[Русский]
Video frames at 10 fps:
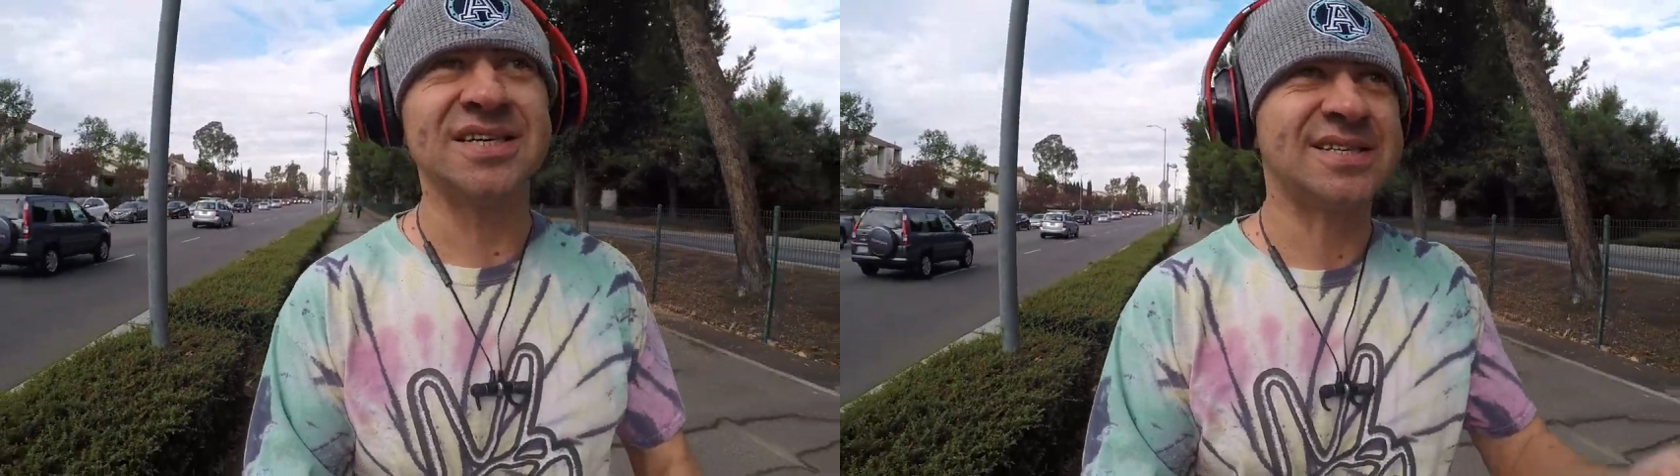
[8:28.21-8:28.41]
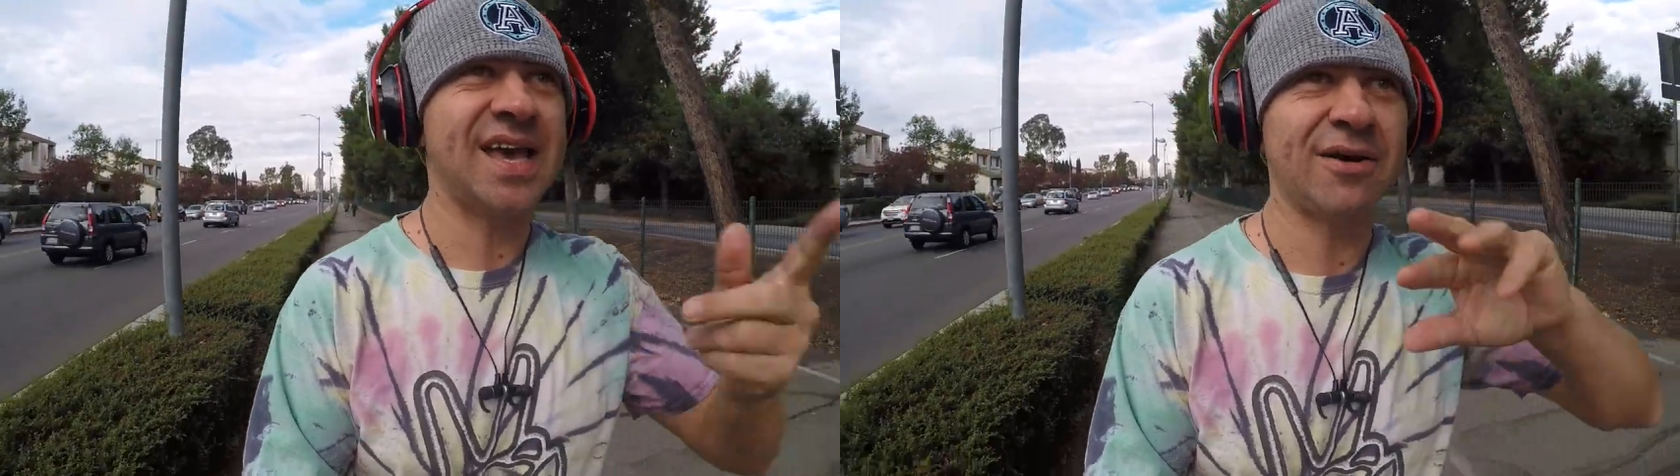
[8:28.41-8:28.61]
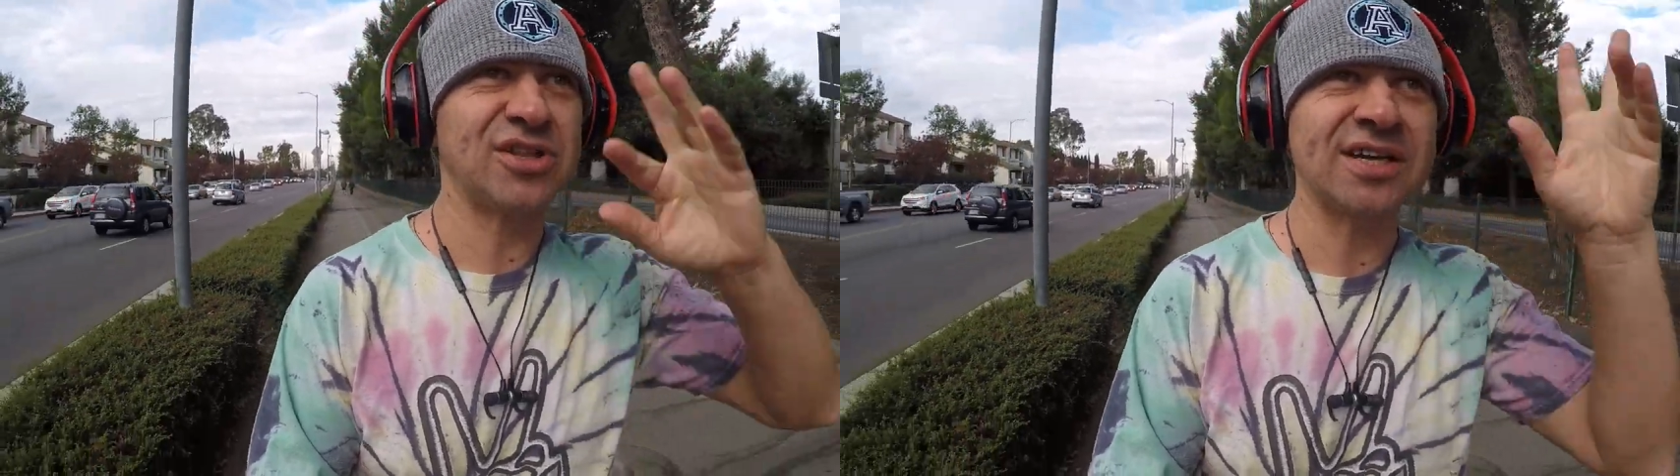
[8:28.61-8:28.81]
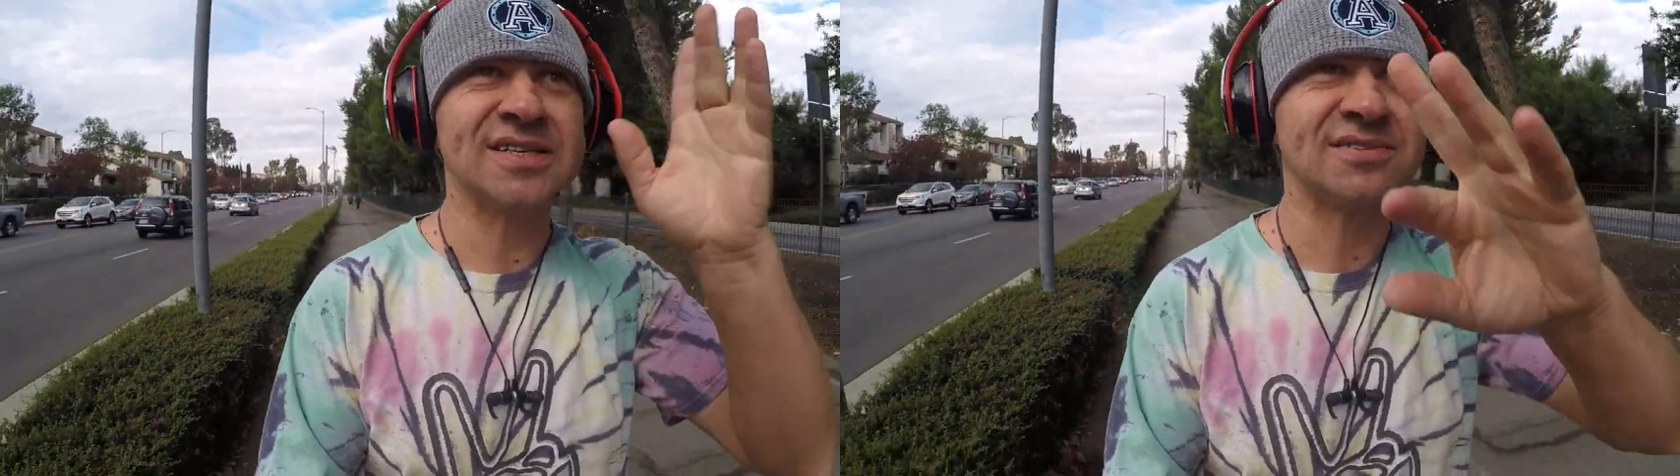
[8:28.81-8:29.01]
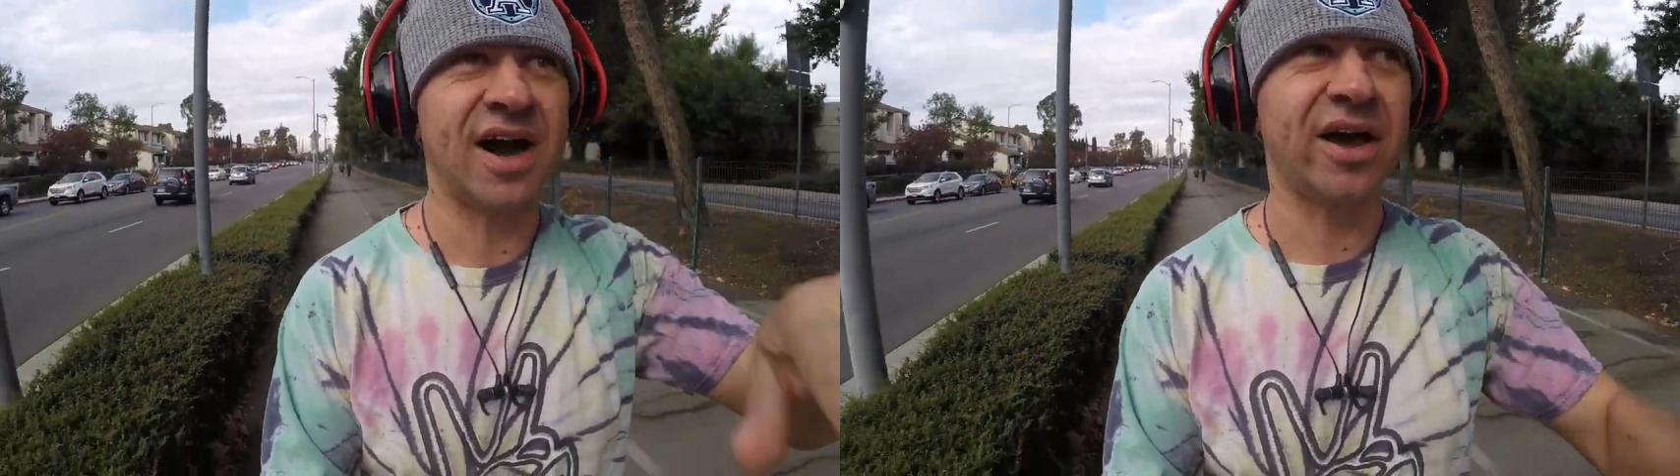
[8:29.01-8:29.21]
X, я его так
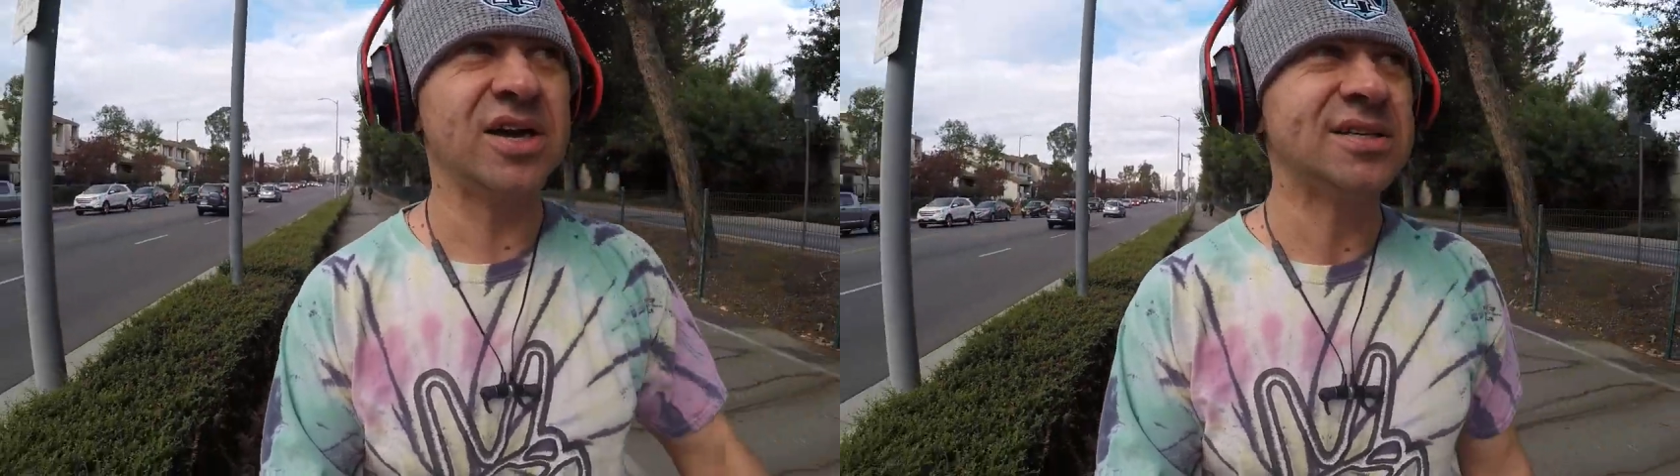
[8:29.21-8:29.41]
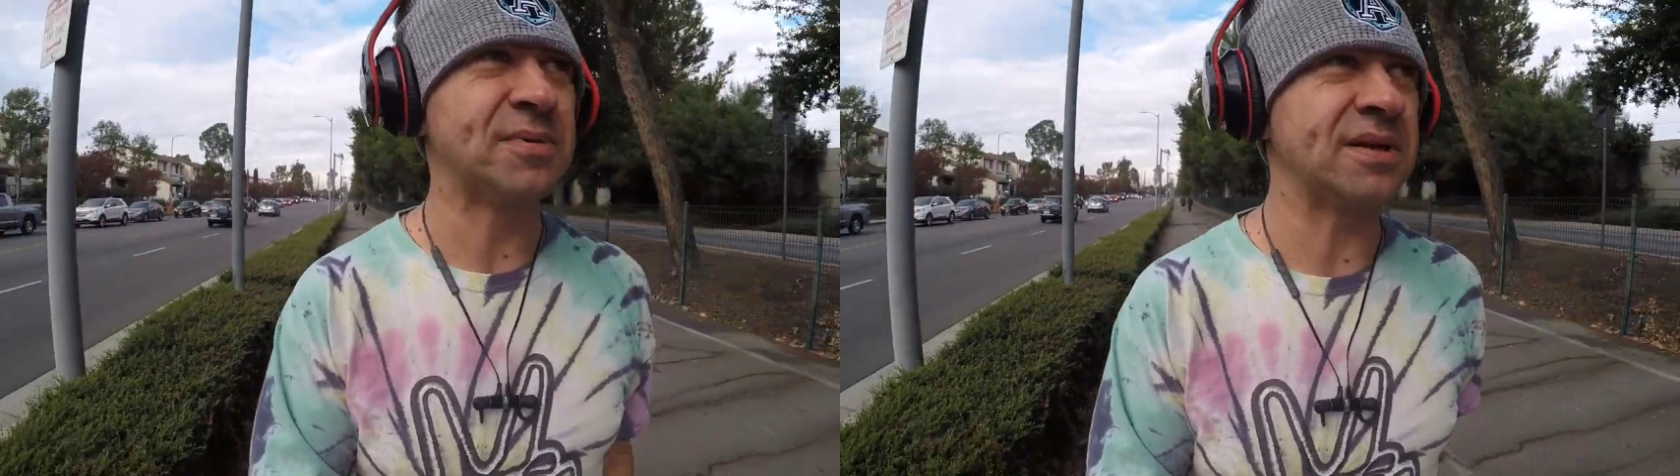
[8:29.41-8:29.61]
называю X,